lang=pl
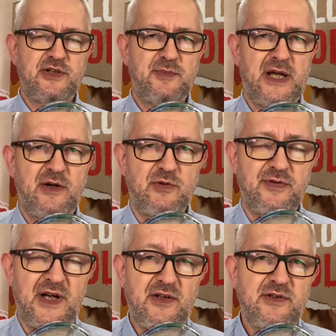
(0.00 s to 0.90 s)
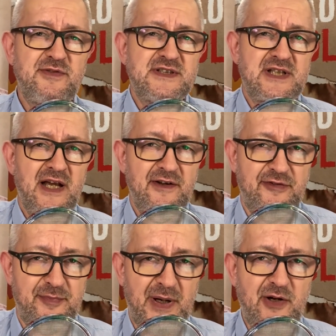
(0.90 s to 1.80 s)
maja uchwalono, więc
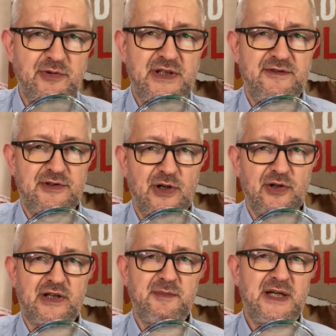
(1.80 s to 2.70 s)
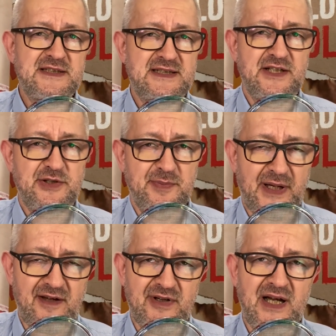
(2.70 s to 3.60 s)
w pełni, w glorii, majestacie
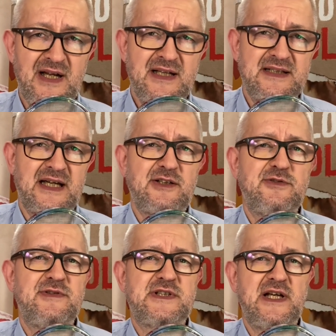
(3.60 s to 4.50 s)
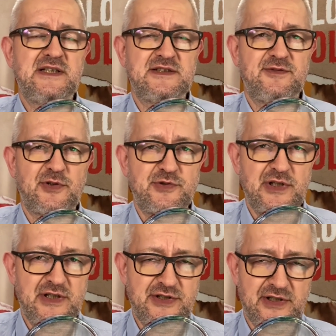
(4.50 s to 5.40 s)
prawa targoliczanie
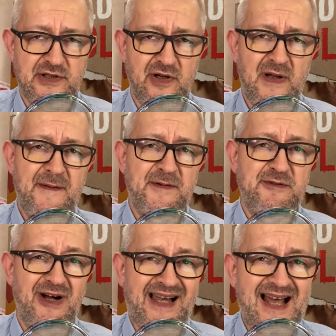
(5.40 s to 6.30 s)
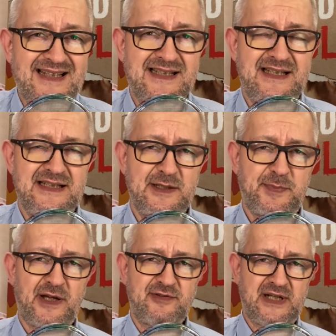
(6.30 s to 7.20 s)
zwrócili się do gwarantki tych
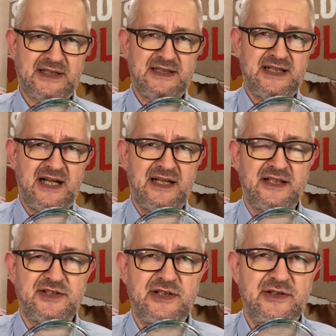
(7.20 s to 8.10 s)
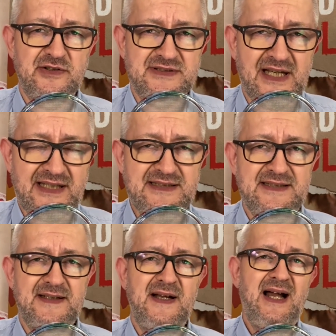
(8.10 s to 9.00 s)
praw kardynalnych, czyli do
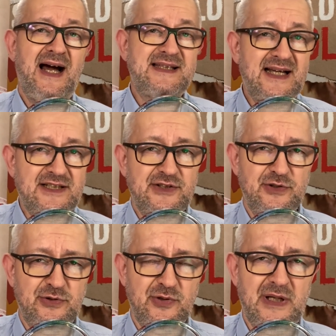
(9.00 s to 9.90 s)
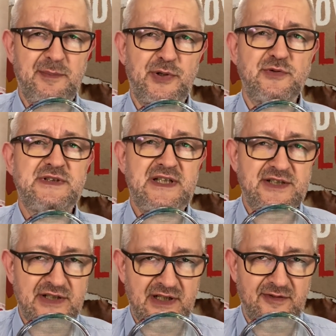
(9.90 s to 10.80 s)
carycy, a także do króla Prus,
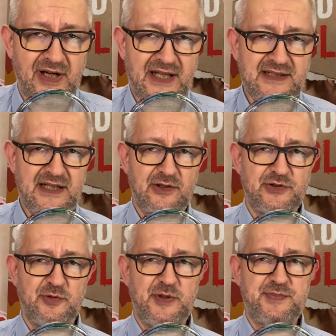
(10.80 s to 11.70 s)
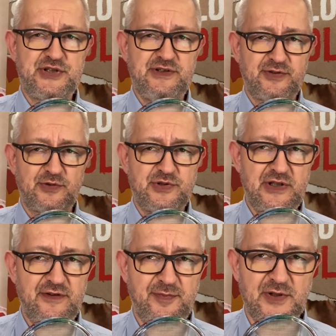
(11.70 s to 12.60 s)
też ich gwaranta o to, by
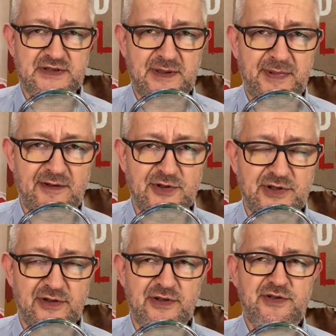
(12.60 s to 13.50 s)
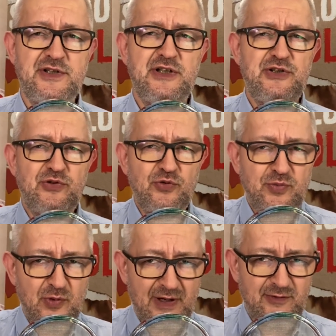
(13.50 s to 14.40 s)
przywrócili w Polsce praworządność i tu
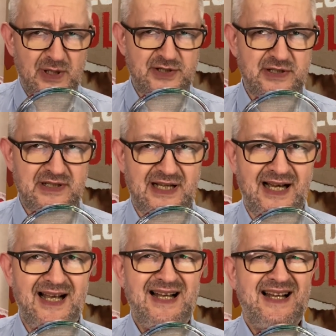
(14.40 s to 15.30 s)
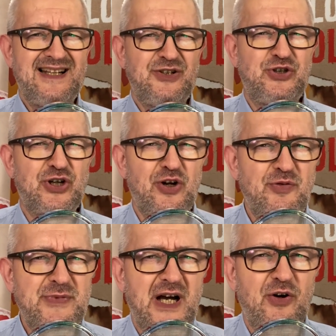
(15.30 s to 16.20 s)
była właśnie ta
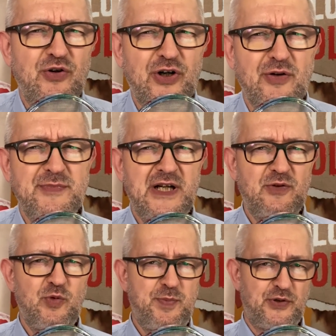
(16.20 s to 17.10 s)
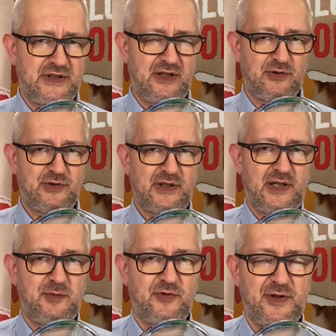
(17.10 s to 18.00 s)
ogromna, ogromna głupota, o której
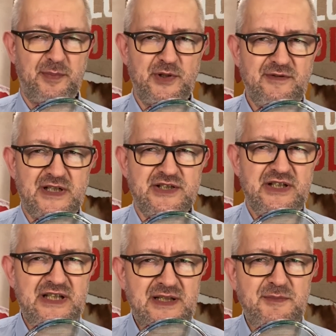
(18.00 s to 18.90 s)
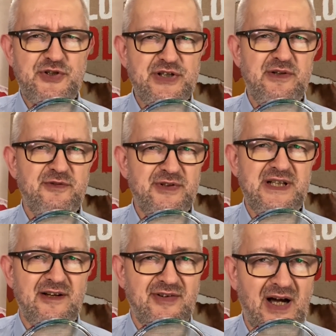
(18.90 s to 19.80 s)
mówię, ponieważ im się
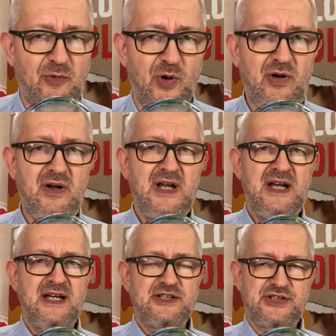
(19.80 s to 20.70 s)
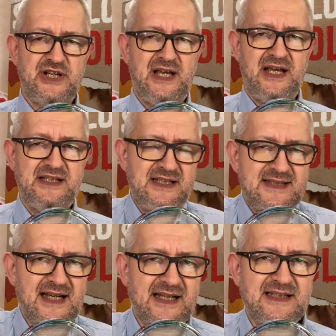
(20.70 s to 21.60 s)
wydawało, że i
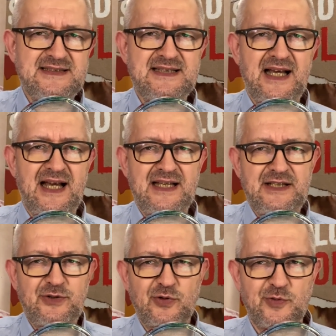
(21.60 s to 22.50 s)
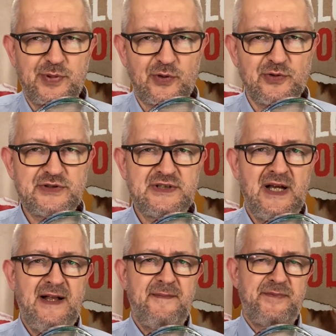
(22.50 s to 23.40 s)
caryca, i król Prus
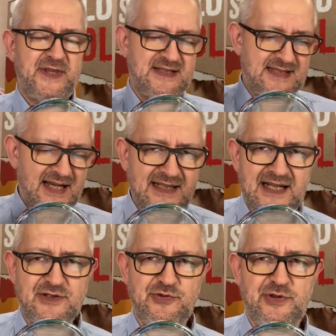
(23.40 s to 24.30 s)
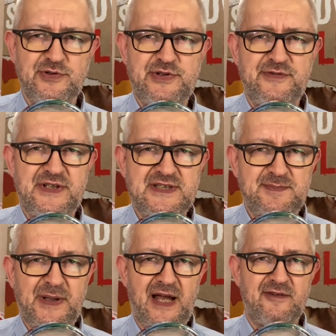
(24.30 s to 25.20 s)
mm, zaangażują się w tę
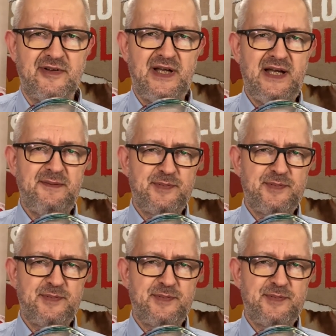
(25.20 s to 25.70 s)
sprawę,